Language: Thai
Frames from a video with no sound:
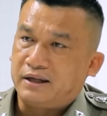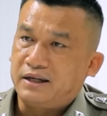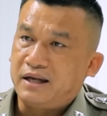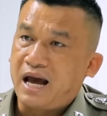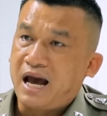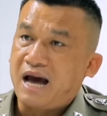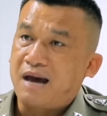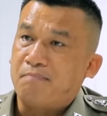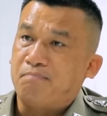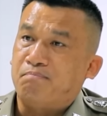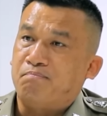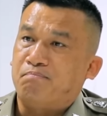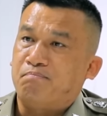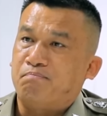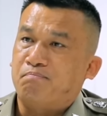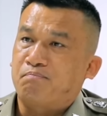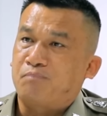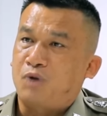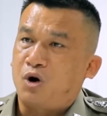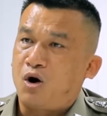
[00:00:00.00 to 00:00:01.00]
ด้าม
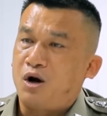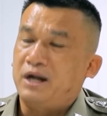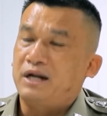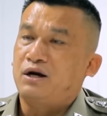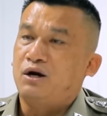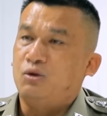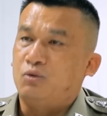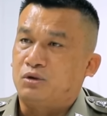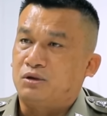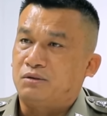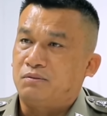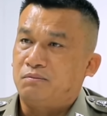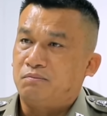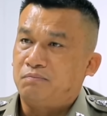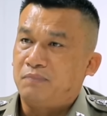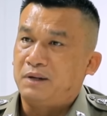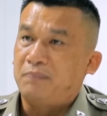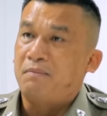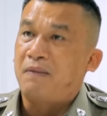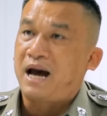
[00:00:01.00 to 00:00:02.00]
ค้อนนี่ก็หลุด
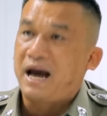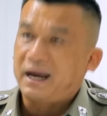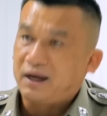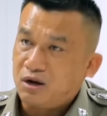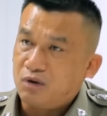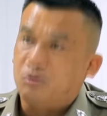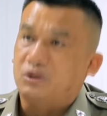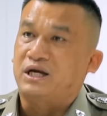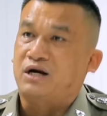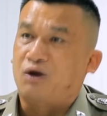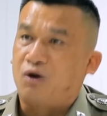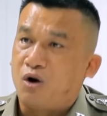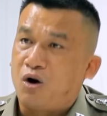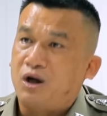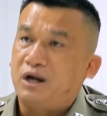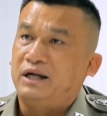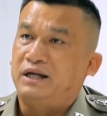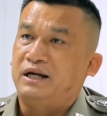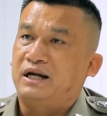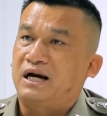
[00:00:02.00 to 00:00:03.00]
เป็นไม้ก็หลุดจากค้อ
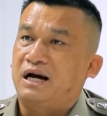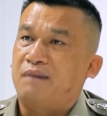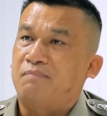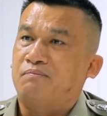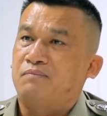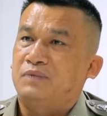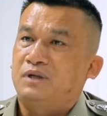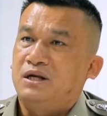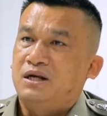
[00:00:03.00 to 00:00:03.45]
นเลยนะครับ